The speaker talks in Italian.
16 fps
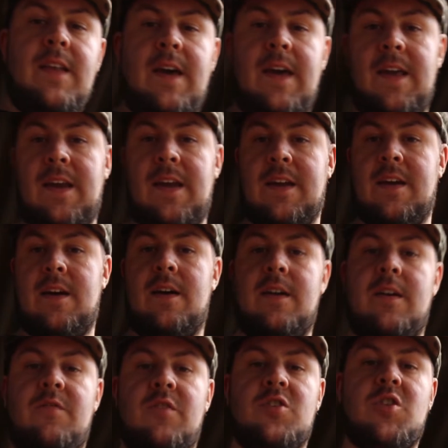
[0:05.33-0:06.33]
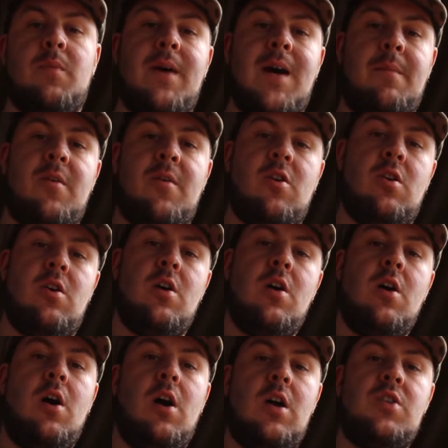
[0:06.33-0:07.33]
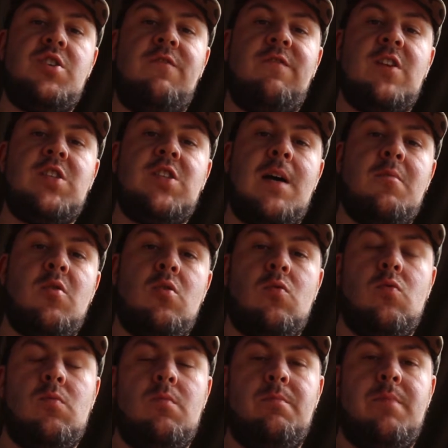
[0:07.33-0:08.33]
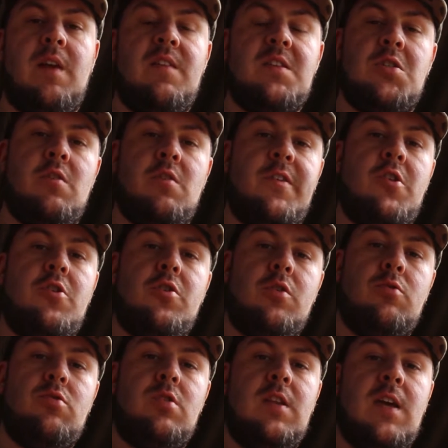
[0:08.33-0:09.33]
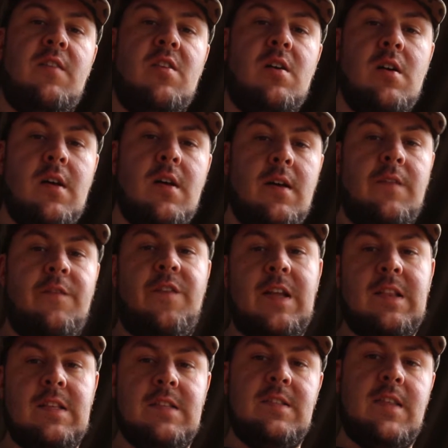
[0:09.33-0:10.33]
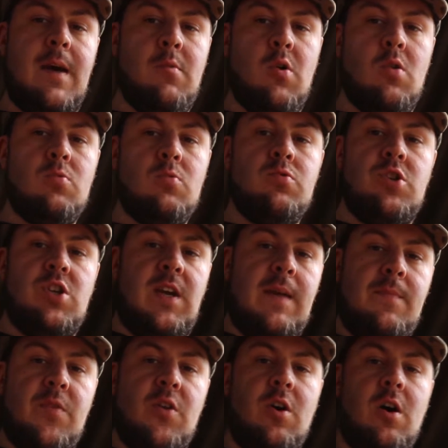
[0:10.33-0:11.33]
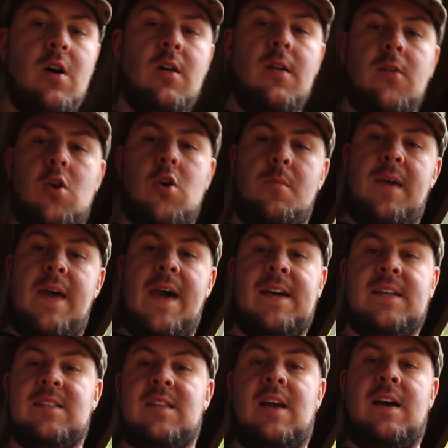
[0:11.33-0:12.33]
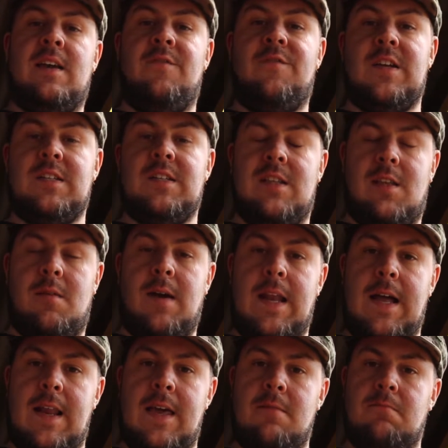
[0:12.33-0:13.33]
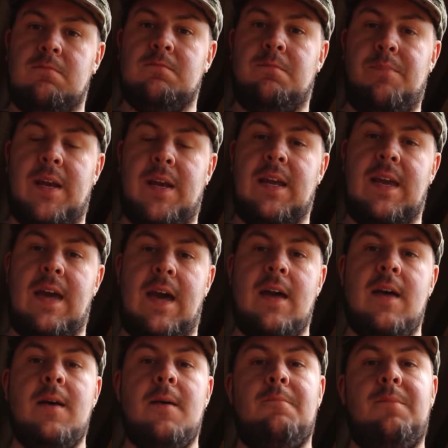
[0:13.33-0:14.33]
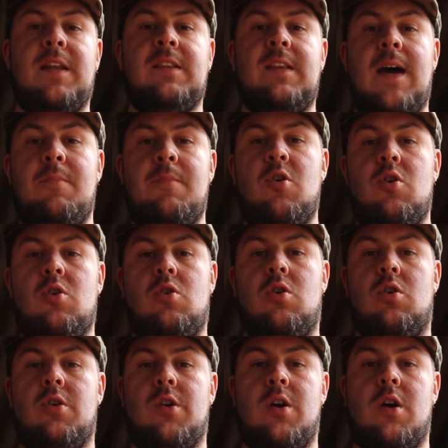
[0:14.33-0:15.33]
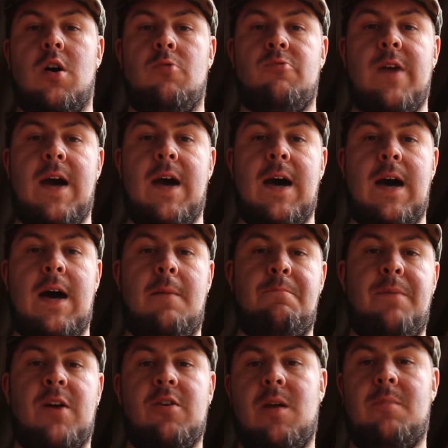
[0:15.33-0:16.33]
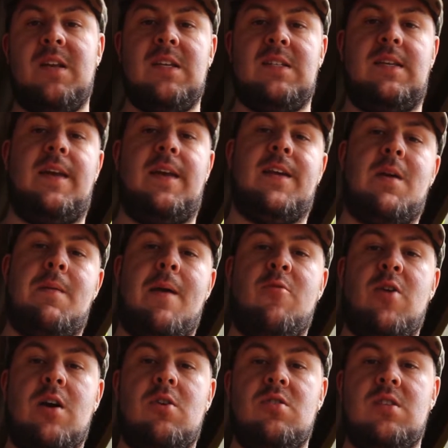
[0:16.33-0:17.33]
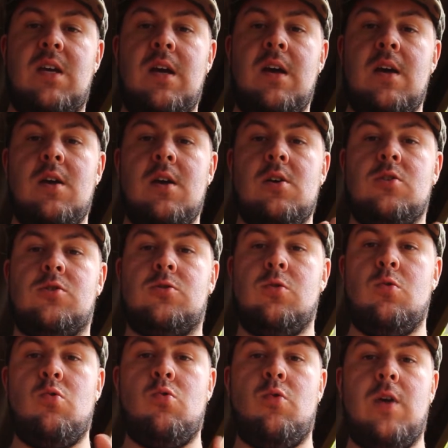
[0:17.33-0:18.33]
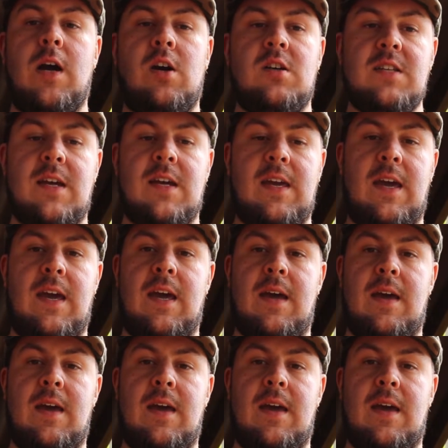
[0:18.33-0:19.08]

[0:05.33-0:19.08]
da Eric, il vostro Barbaro. Oggi facciamo un brevissimo video introduttivo, infatti stiamo uscendo come extra infrasettimanale, perché partiamo con una piccola miniserie, chiamiamola così, su una cosa che